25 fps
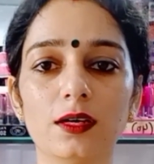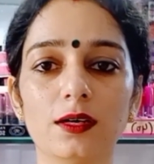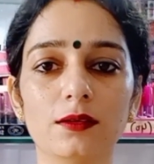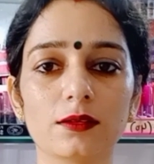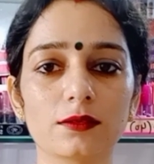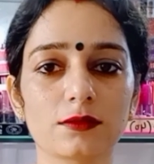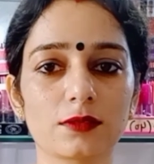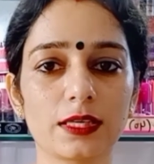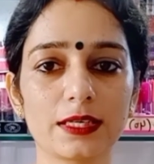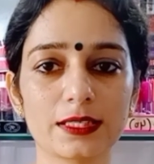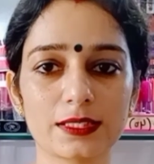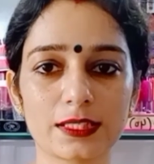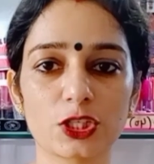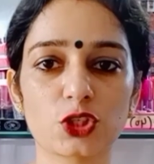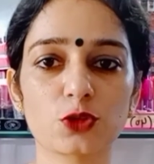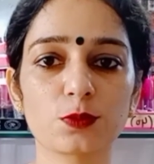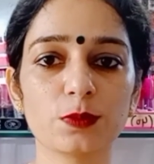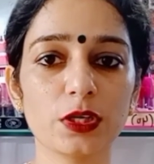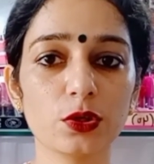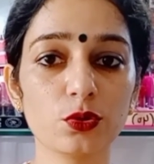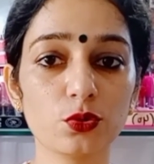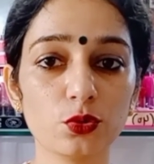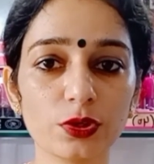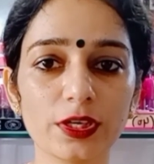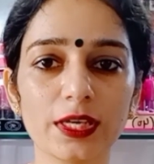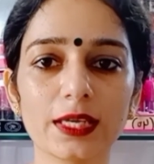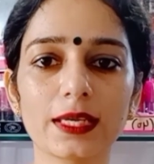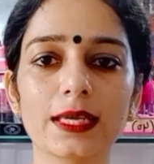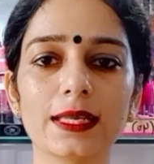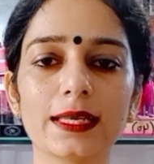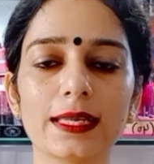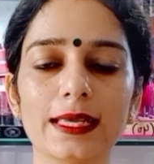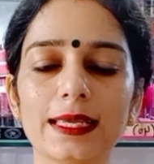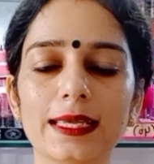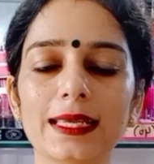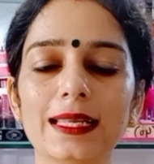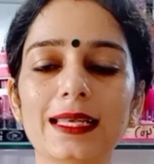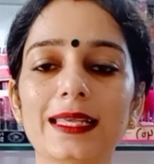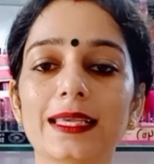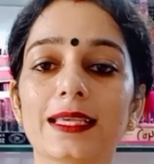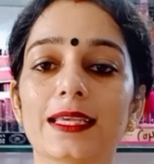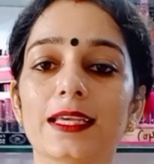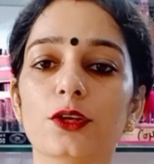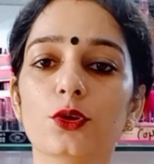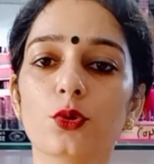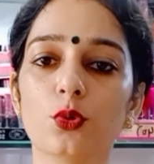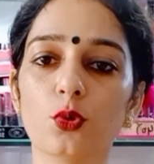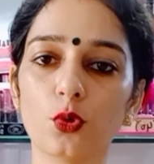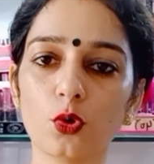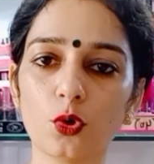कि सच में हुए कि नहीं लेकिन
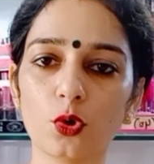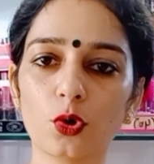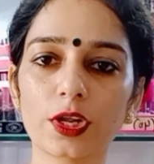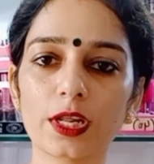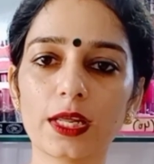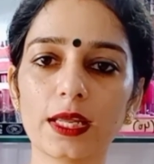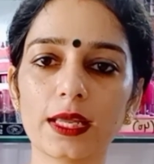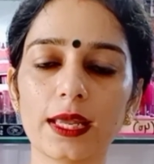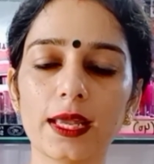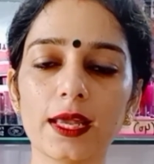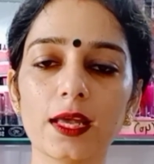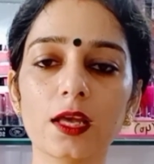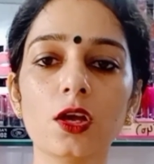हो रहे हैं